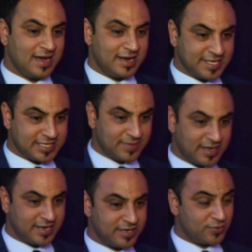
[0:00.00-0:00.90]
على
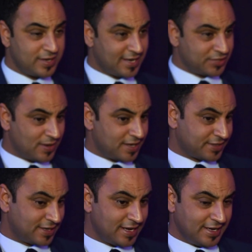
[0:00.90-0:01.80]
اعتبار أن هناك أدوار
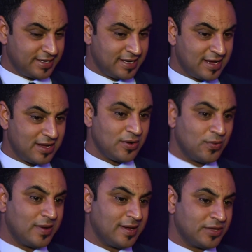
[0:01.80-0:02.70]
طلائعية
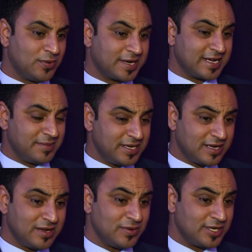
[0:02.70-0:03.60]
وأدوار
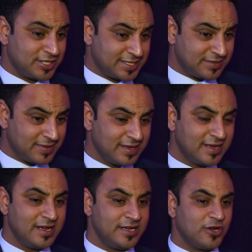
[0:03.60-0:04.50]
كبيرة وجسيمة
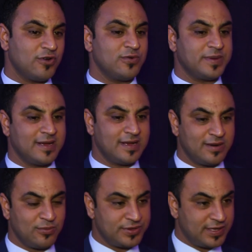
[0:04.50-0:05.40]
يقوم بها
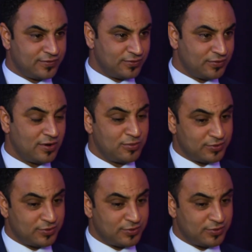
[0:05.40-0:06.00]
الموظفون او